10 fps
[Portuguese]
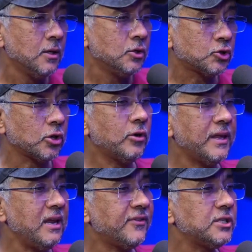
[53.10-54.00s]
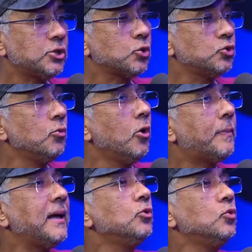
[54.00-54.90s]
Só que eu queria fazer show de humor
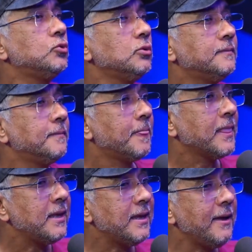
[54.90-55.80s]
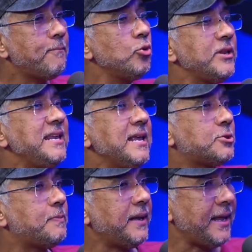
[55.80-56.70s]
pra adulto. E aí, por
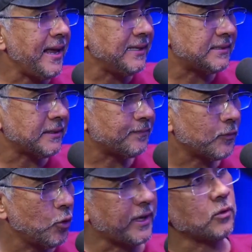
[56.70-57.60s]
inexperiência, o que